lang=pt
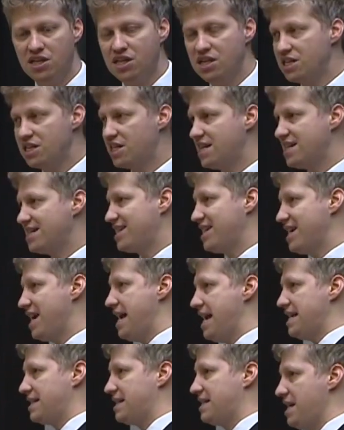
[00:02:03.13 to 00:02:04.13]
que se
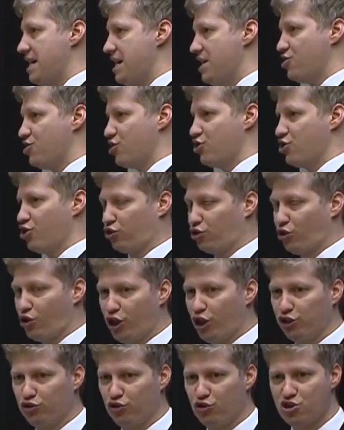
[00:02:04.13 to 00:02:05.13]
exija de
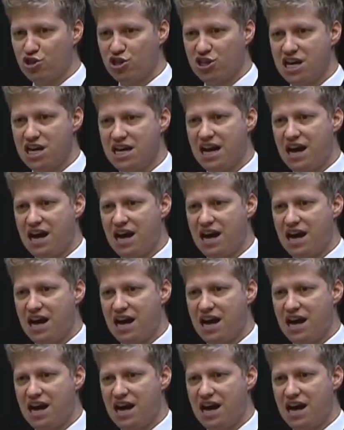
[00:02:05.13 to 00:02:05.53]
todos que